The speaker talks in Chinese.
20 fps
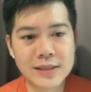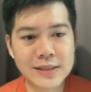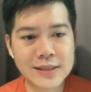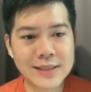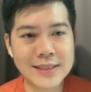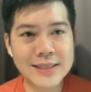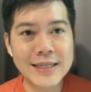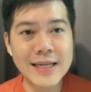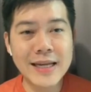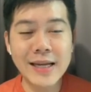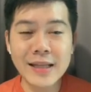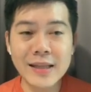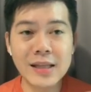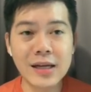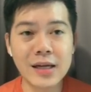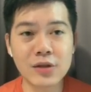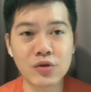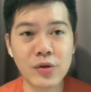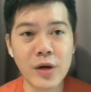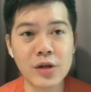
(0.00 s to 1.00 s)
新的
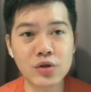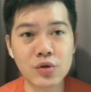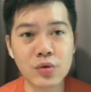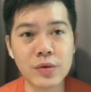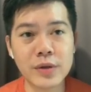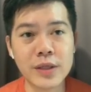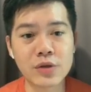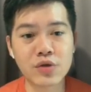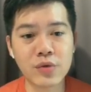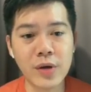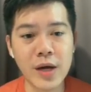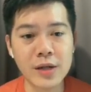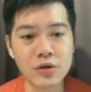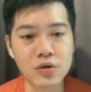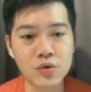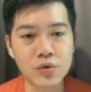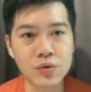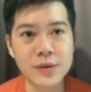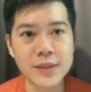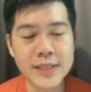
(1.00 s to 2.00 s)
专注力，专
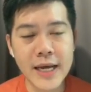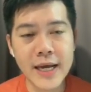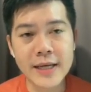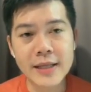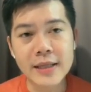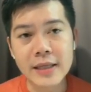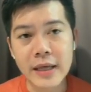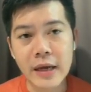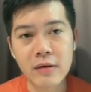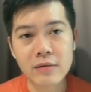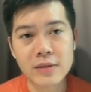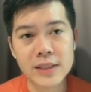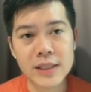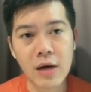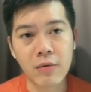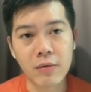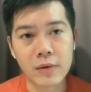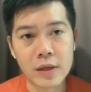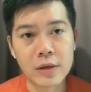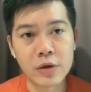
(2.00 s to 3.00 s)
注在你要找
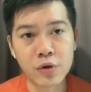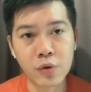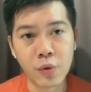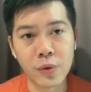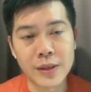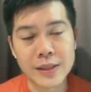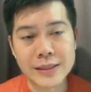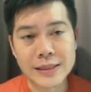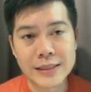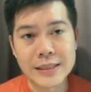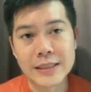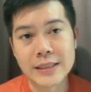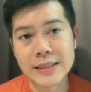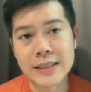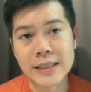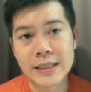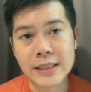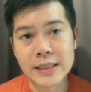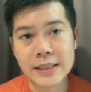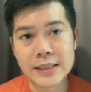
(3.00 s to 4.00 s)
更多的资
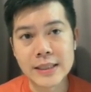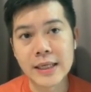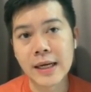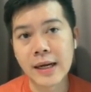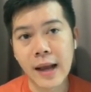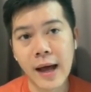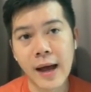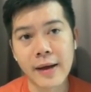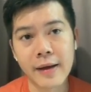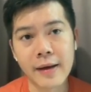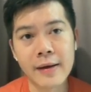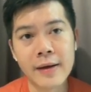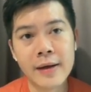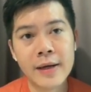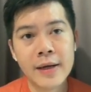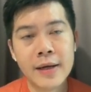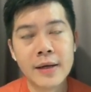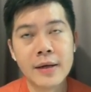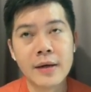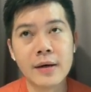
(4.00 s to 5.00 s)
金进来啊，
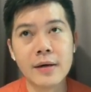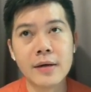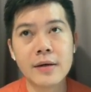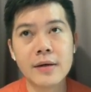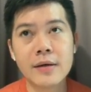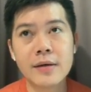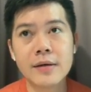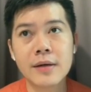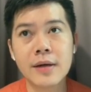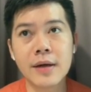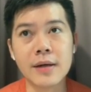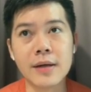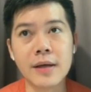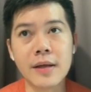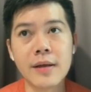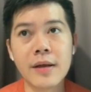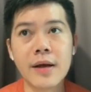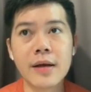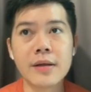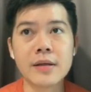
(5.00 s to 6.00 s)
而可能
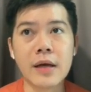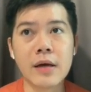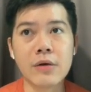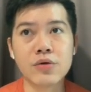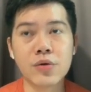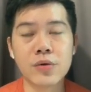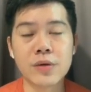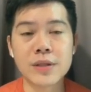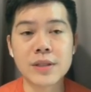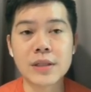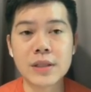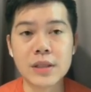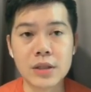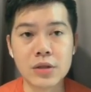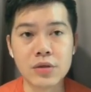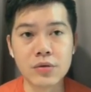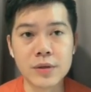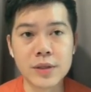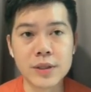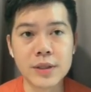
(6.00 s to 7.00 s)
呢，你要做的事情
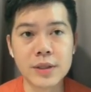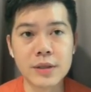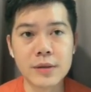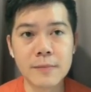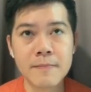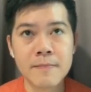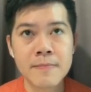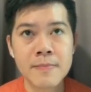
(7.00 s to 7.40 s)
就是。